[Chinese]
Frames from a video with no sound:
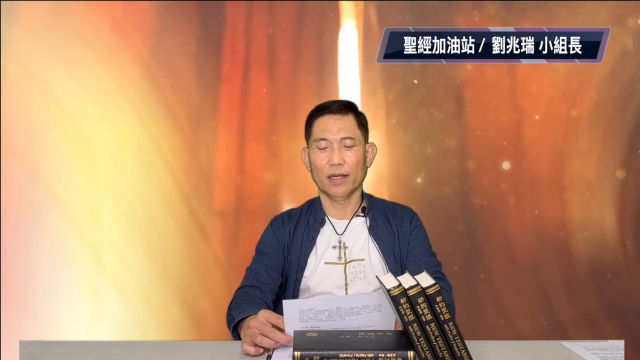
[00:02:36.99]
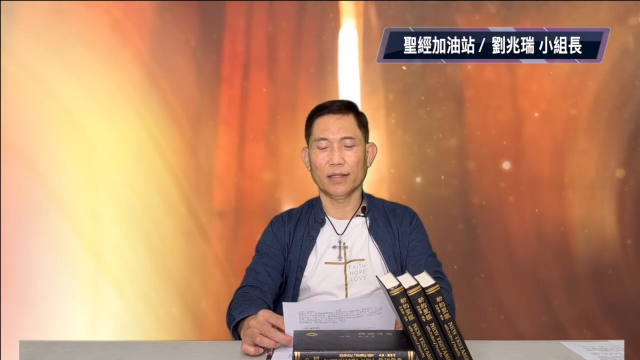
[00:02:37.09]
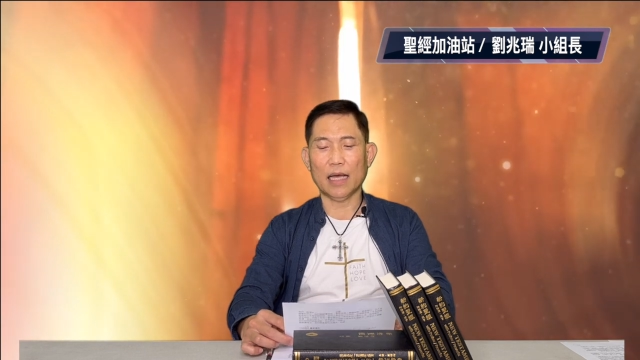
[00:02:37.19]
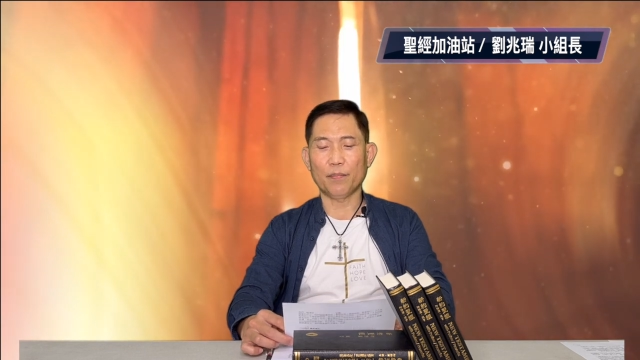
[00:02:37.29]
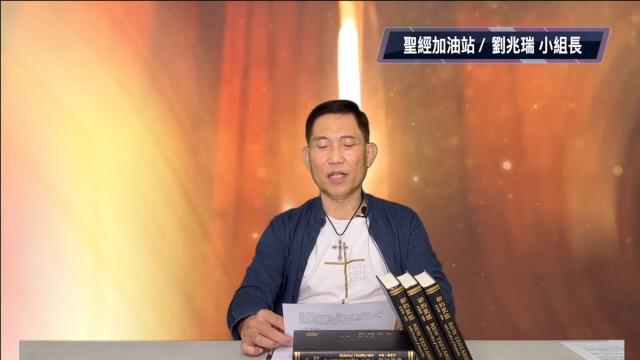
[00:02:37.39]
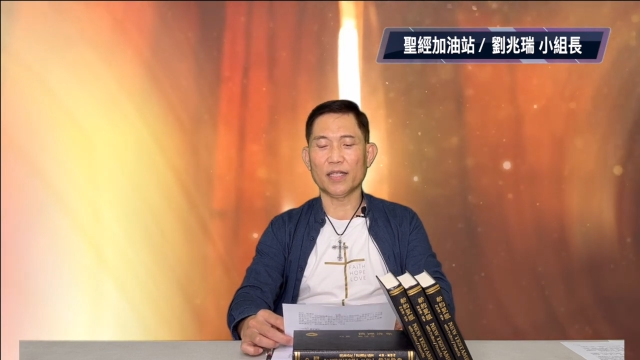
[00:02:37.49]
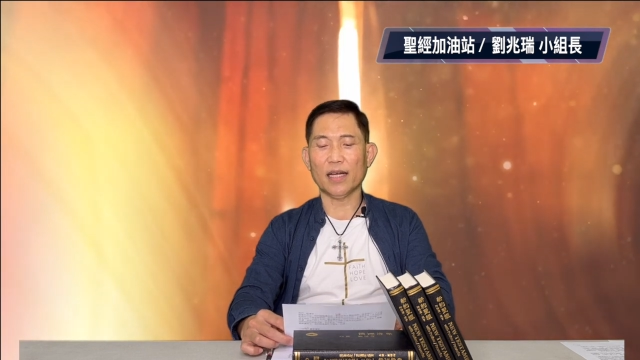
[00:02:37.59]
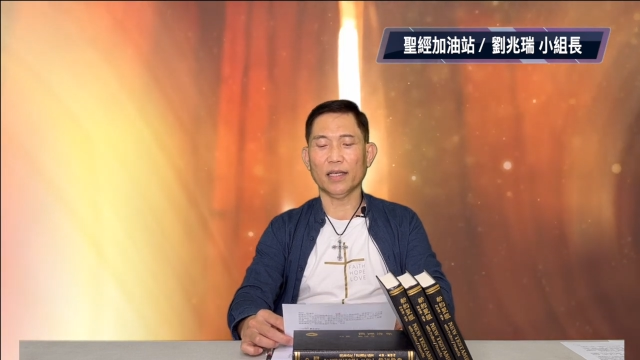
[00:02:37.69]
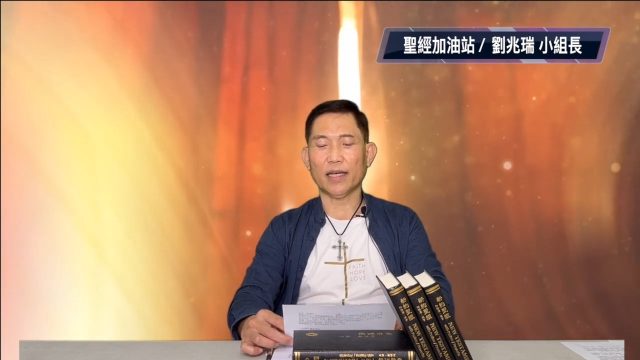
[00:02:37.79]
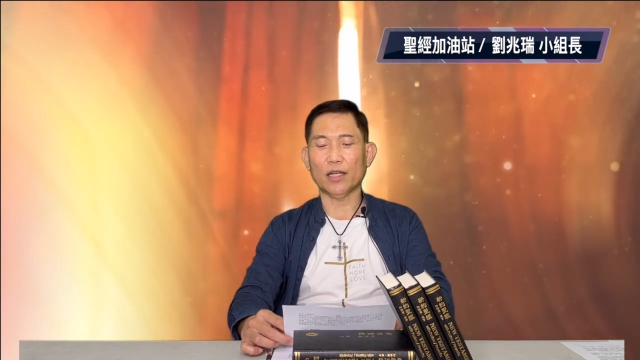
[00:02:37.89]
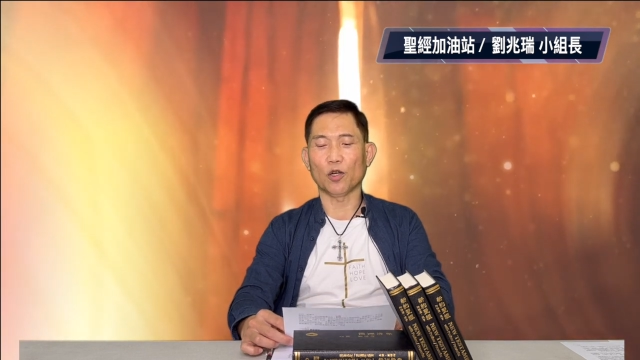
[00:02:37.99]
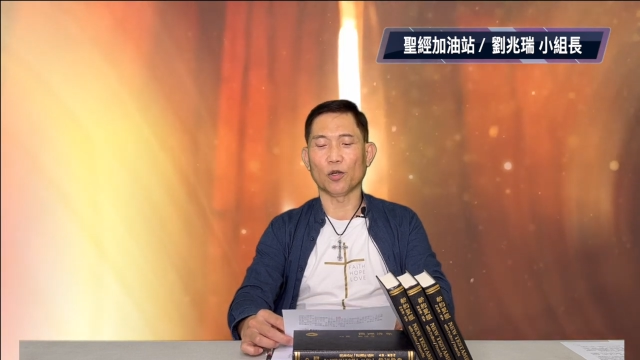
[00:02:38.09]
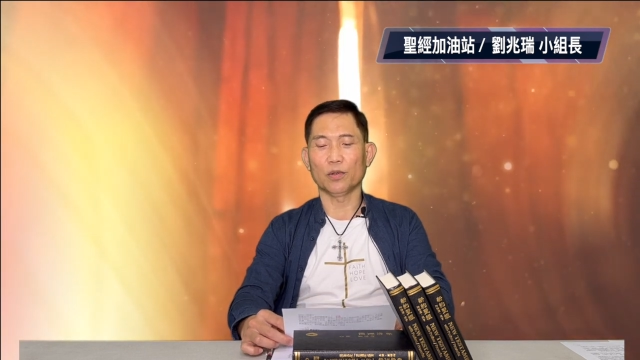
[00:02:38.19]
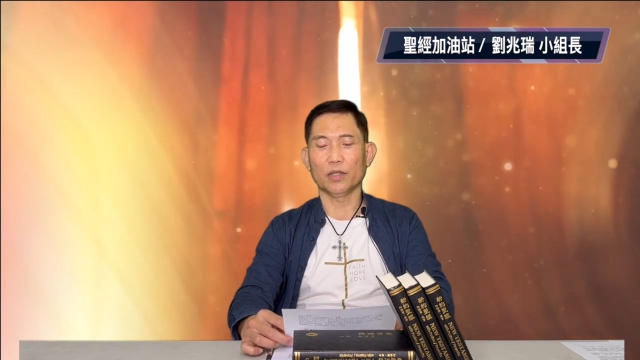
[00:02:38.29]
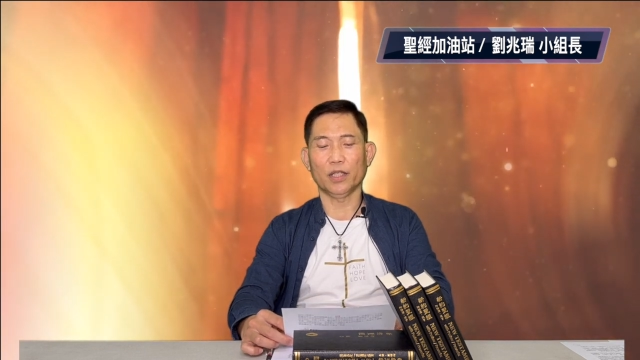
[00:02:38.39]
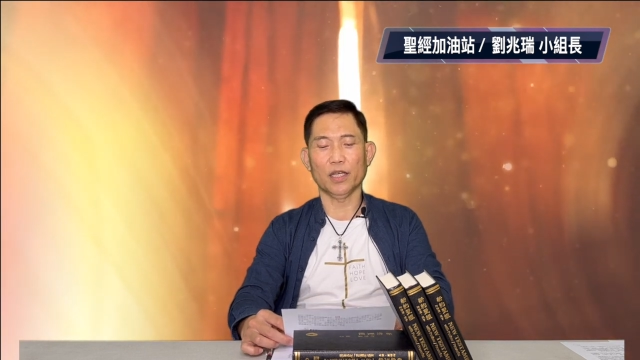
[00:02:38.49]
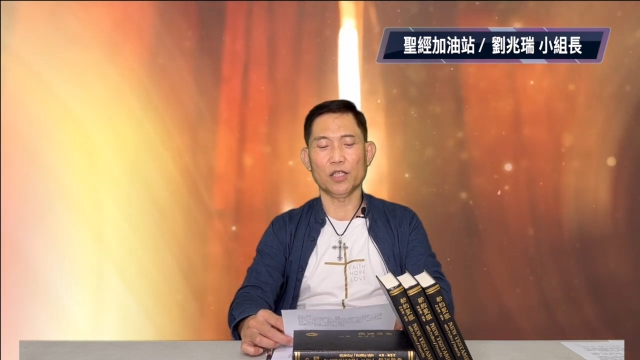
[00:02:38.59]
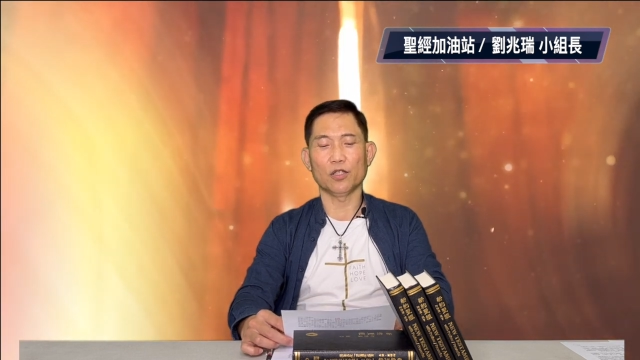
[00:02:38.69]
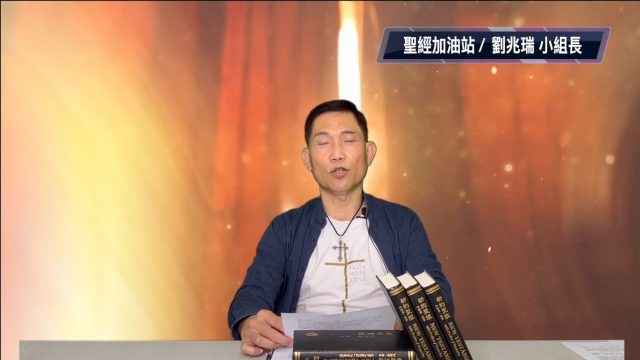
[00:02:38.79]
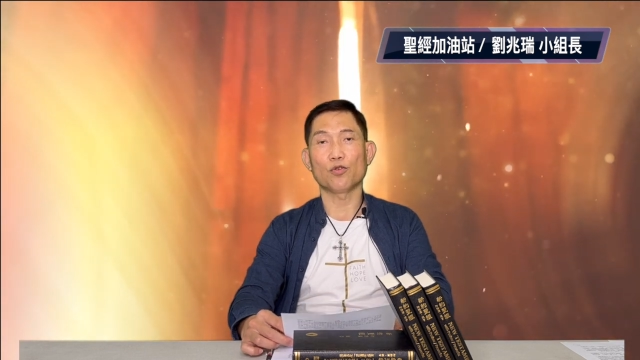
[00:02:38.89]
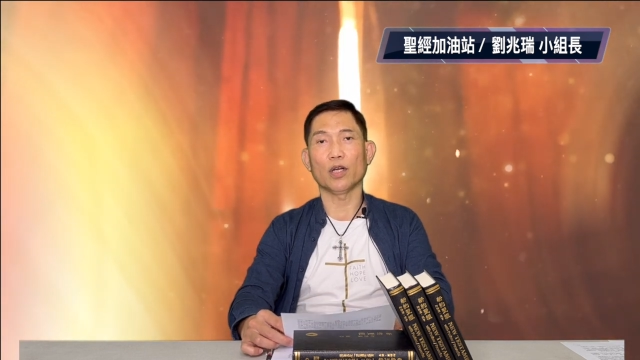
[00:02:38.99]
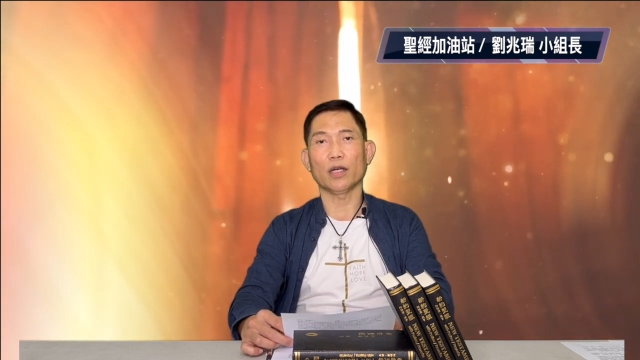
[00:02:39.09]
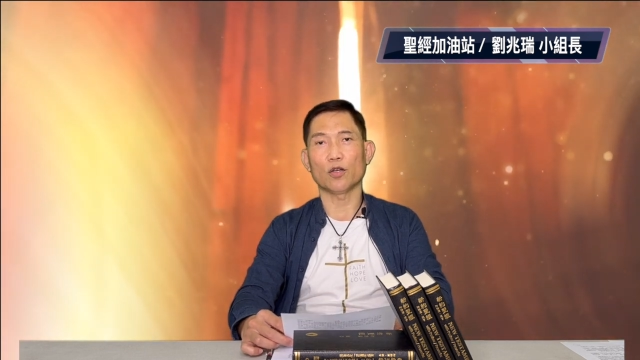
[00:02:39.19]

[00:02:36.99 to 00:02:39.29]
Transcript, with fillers: 在本章一开头，天使就宣